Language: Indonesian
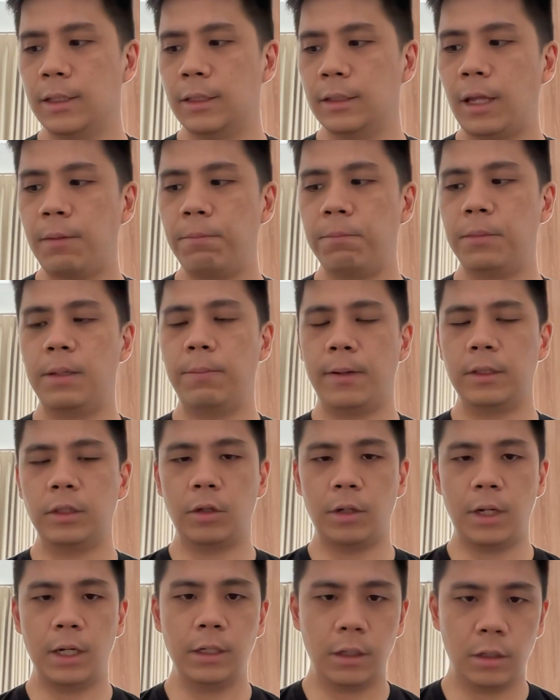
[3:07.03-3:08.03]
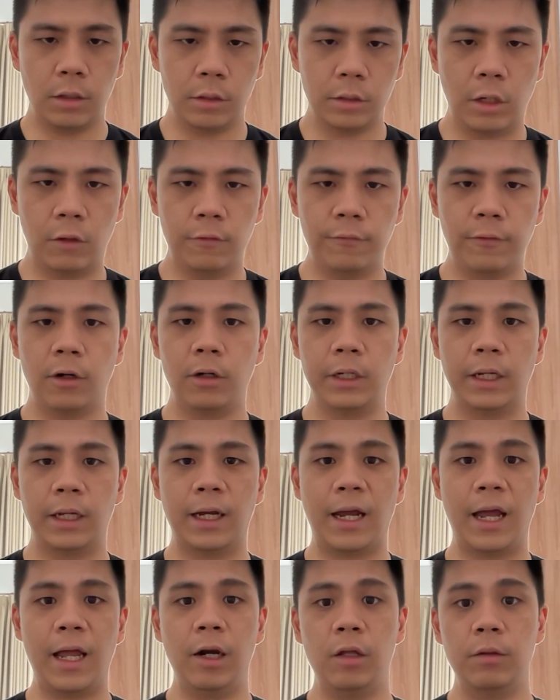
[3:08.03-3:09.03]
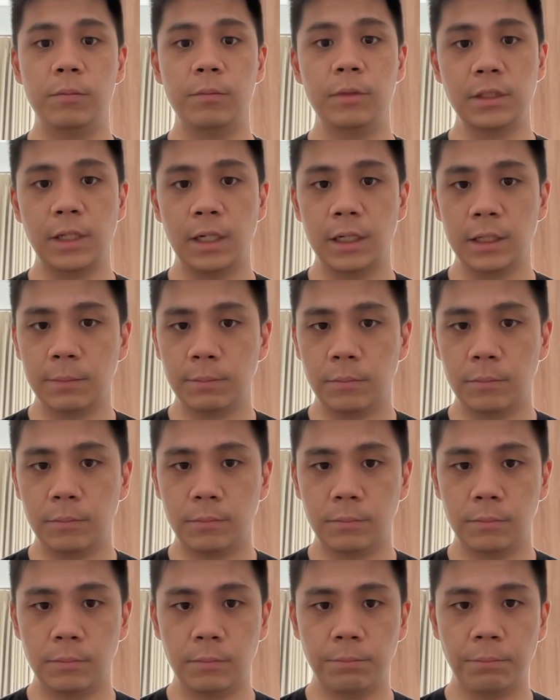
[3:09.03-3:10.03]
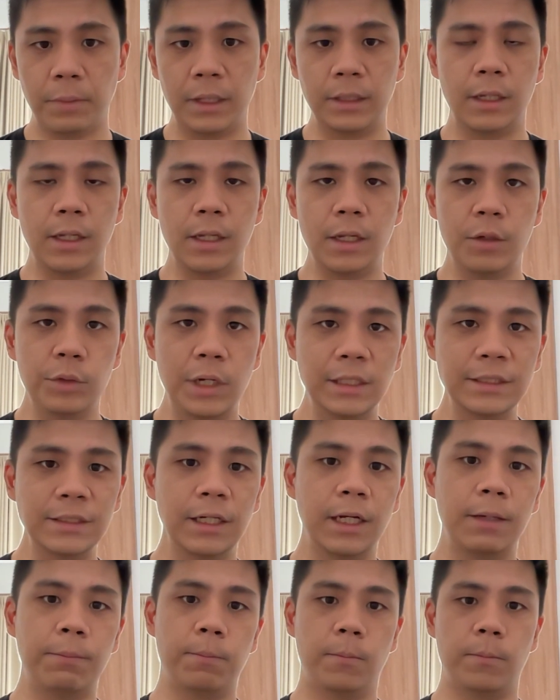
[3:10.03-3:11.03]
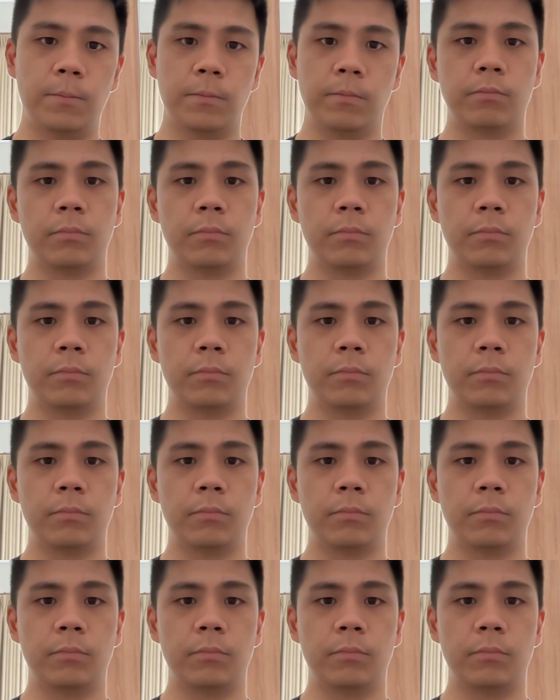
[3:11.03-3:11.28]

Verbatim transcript: Tapi patokannya kalau udah overall nih, kalau misalnya metiknya udah slip,